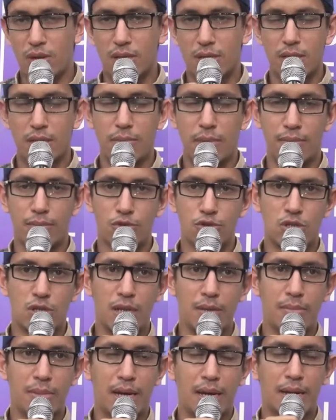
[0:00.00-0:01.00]
riwayat Imam
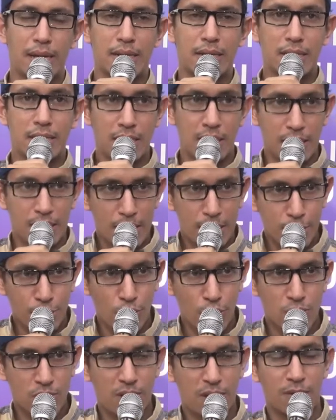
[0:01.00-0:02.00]
Muslim ada
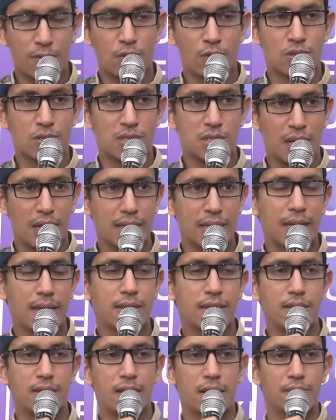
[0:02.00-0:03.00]
dosa-dosa
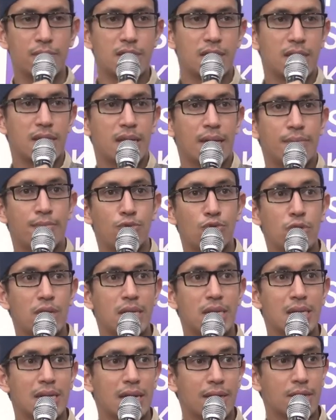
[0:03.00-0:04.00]
yang tidak bisa diampuni
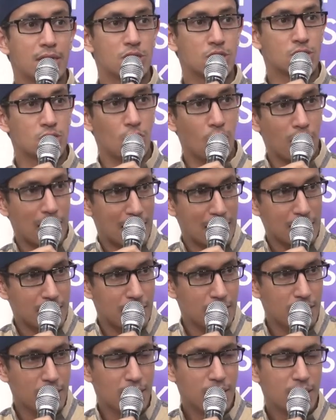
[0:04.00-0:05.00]
dengan sholat
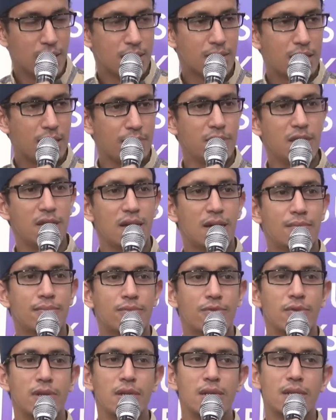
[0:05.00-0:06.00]
tapi
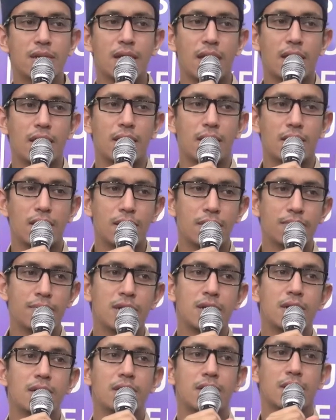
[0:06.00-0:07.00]
diampuni dengan
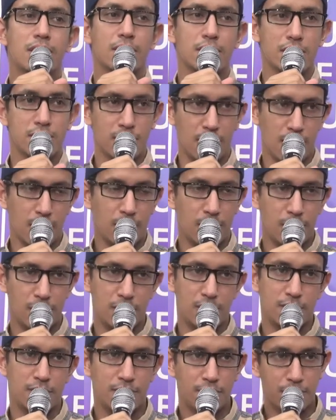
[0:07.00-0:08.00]
bekerja.
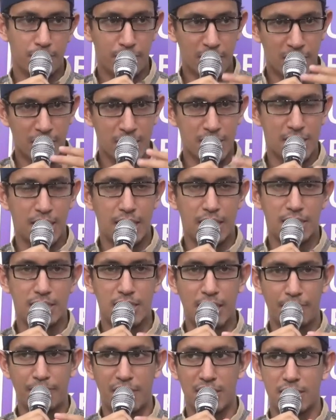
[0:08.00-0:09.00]
Bekerja
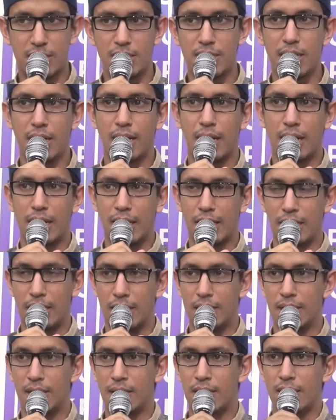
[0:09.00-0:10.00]
yang pasti yang
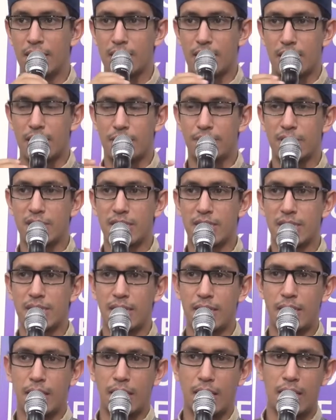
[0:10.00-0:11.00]
halal. Karena
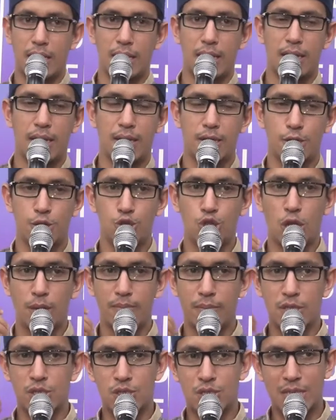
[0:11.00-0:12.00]
bekerja yang halal
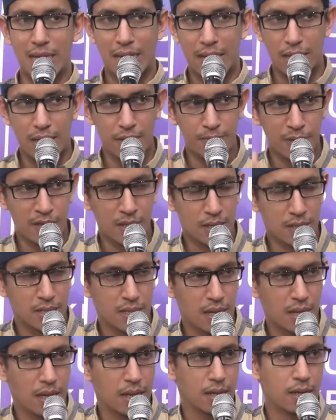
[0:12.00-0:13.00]
dan mencari
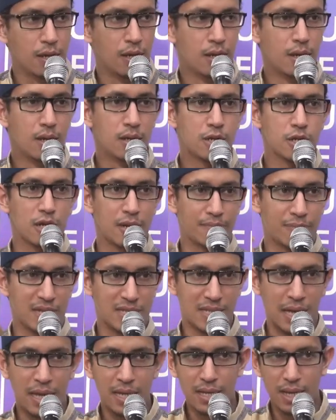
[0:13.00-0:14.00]
pekerjaan dengan
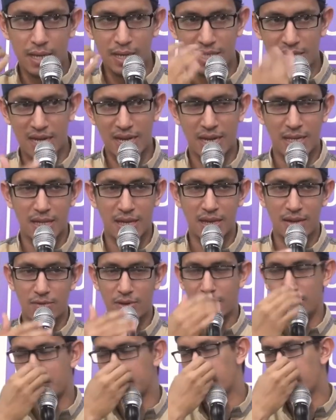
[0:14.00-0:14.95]
persaingan di Jakarta yang luar